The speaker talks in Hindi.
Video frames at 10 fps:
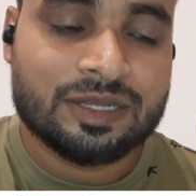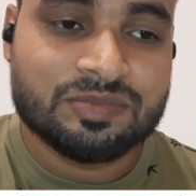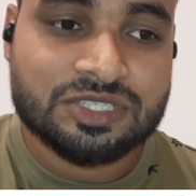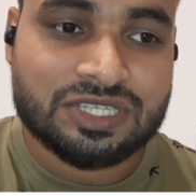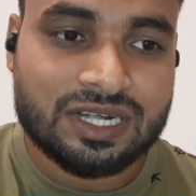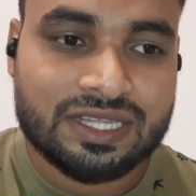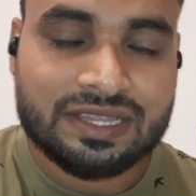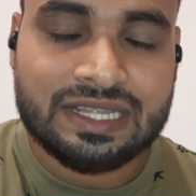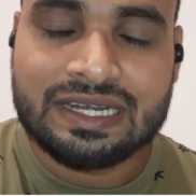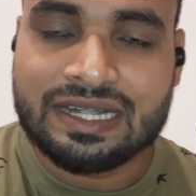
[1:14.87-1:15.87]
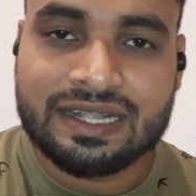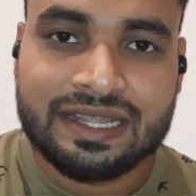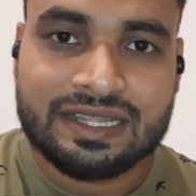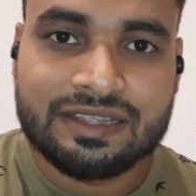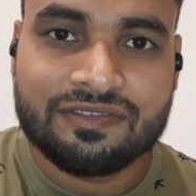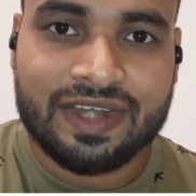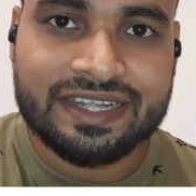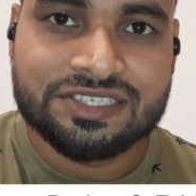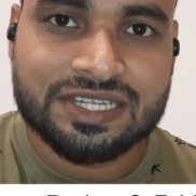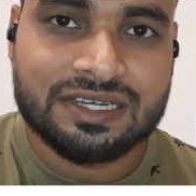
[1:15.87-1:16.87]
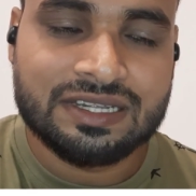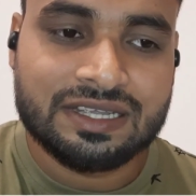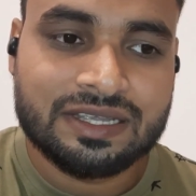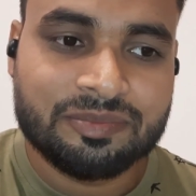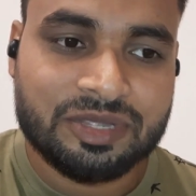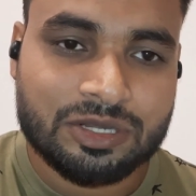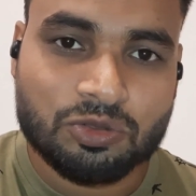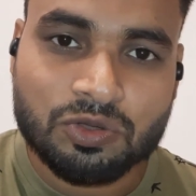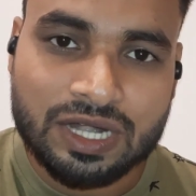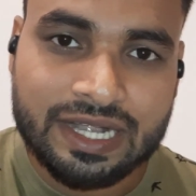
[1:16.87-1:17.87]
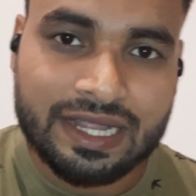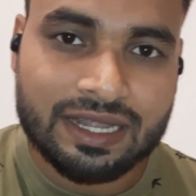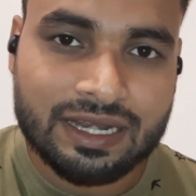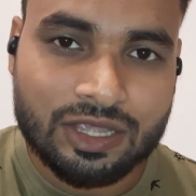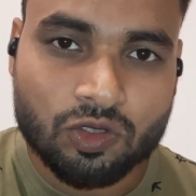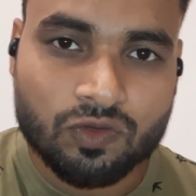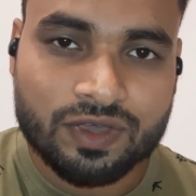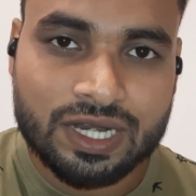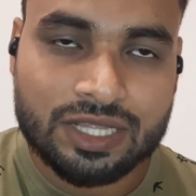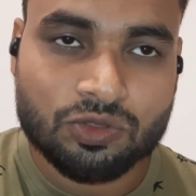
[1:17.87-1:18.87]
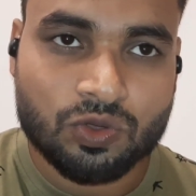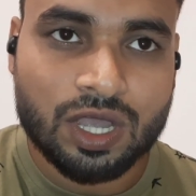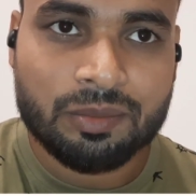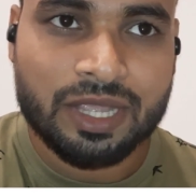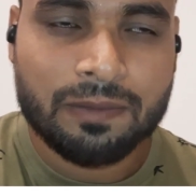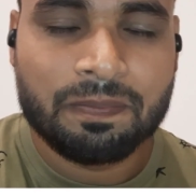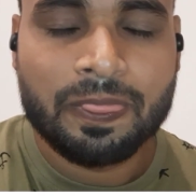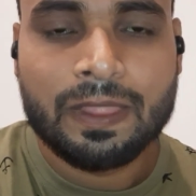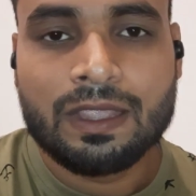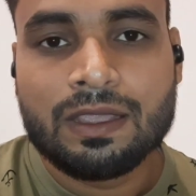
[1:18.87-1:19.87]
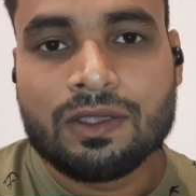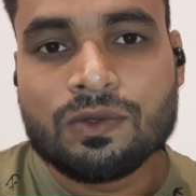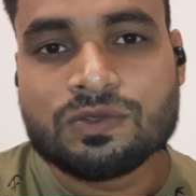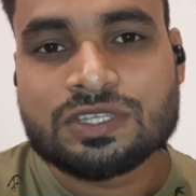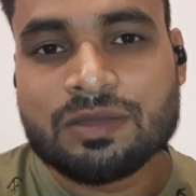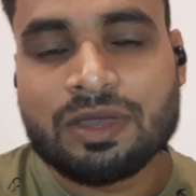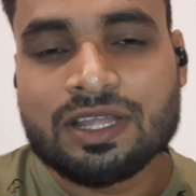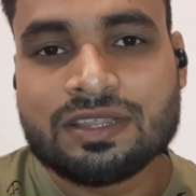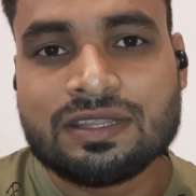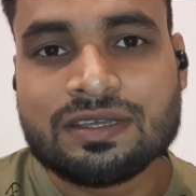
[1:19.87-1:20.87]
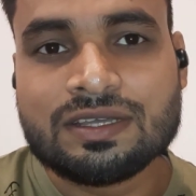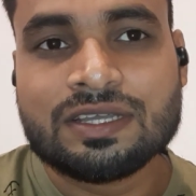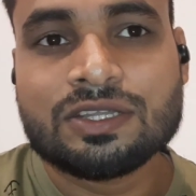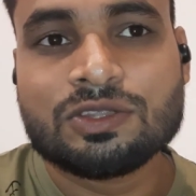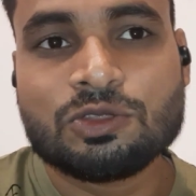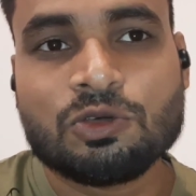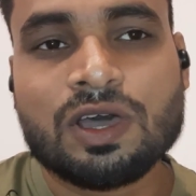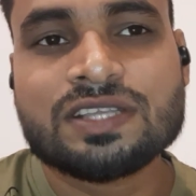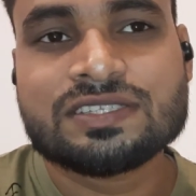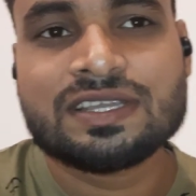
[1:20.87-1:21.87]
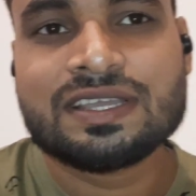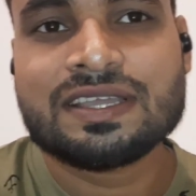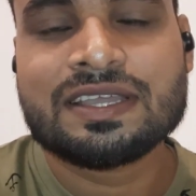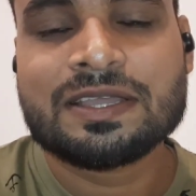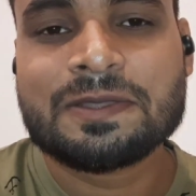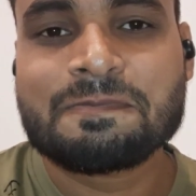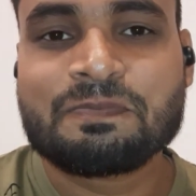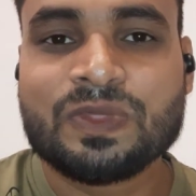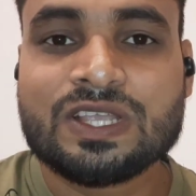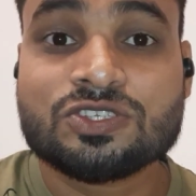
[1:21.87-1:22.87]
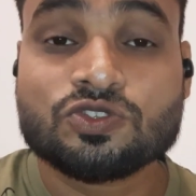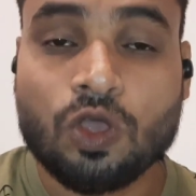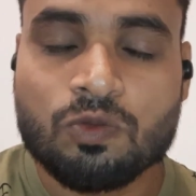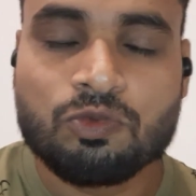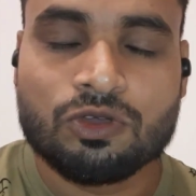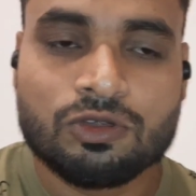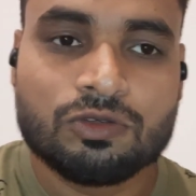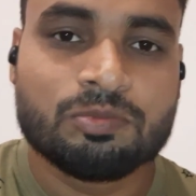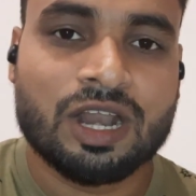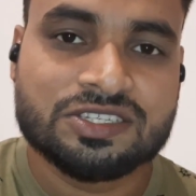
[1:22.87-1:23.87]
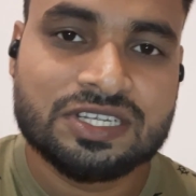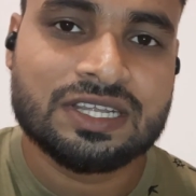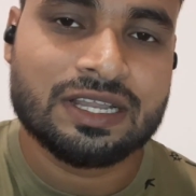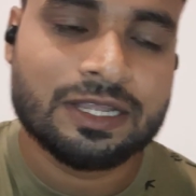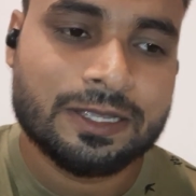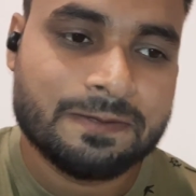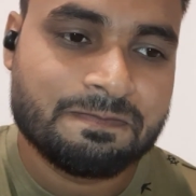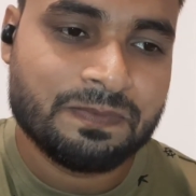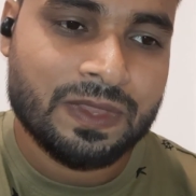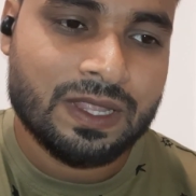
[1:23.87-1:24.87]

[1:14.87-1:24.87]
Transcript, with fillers: करीब साढ़े तीन घंटे की फ़्लाइट जर्नी है फिर दो घंटे का ले ओवर है दोहा में उसके बाद दोहा से सौ पोलो ब्राज़ील के लिए